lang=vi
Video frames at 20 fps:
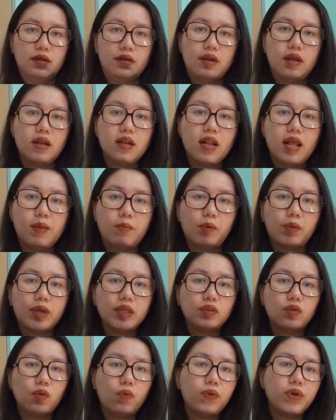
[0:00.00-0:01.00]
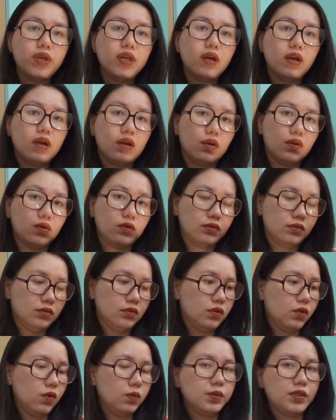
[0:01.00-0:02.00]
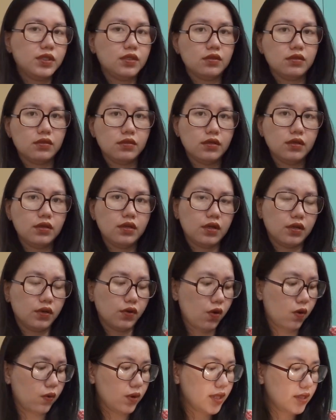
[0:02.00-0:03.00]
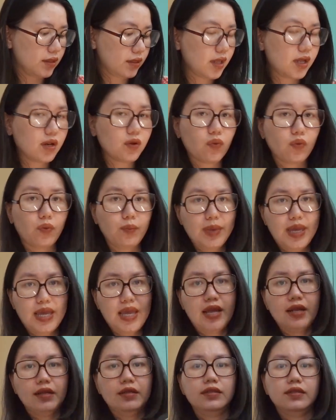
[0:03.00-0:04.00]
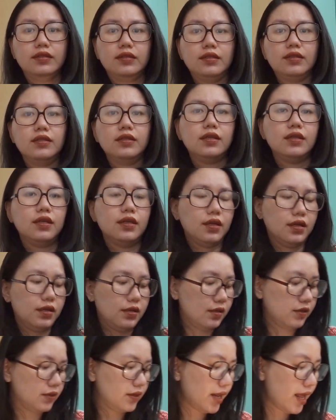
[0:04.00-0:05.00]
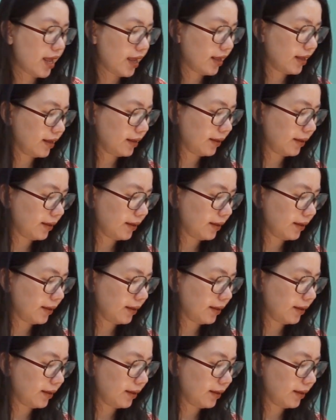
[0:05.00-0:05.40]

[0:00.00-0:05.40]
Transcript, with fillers: đó là một cái túi ờ, hút sữa đựng đồ linh tinh của mẹ ở đây